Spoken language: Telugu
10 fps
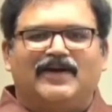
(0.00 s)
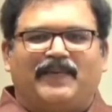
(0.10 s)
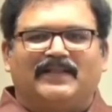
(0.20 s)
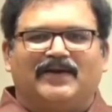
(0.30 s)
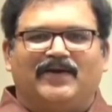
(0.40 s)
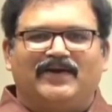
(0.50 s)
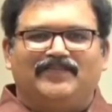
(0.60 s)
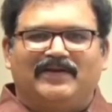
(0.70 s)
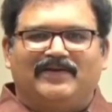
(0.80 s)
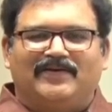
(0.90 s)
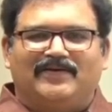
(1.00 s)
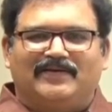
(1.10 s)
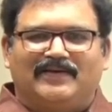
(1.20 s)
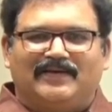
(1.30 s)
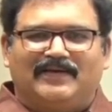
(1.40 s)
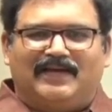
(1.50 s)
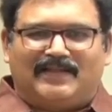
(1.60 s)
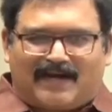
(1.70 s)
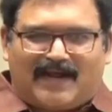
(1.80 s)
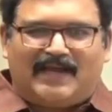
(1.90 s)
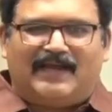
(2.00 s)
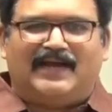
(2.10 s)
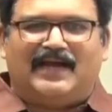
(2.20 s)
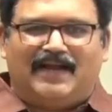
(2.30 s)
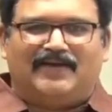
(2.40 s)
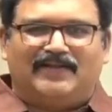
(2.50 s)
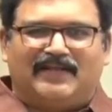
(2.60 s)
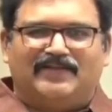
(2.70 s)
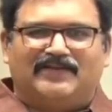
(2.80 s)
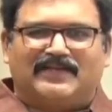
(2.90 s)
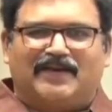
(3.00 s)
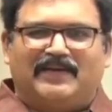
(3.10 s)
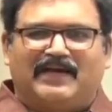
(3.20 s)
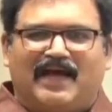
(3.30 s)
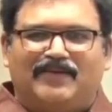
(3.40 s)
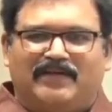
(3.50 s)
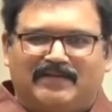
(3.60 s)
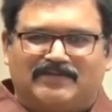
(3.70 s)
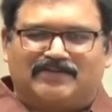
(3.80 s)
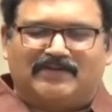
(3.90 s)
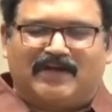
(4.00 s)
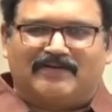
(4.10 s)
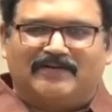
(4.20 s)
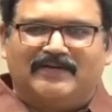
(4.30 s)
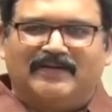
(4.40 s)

అటువంటి పదవిలో ఉండి మీరు ఈ ఎదరా అయ్యే డైలాగులతో ఎందుకు సార్ మీ గాలి మీరు తీసుకుంటారు